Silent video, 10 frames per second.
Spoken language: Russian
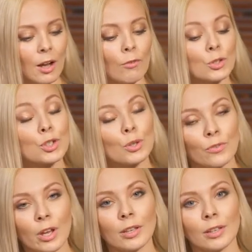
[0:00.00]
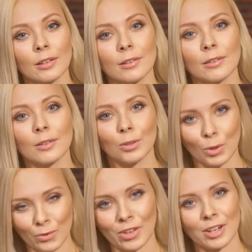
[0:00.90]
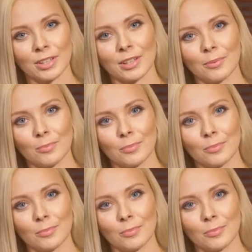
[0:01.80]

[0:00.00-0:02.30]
Вот что верно, то верно.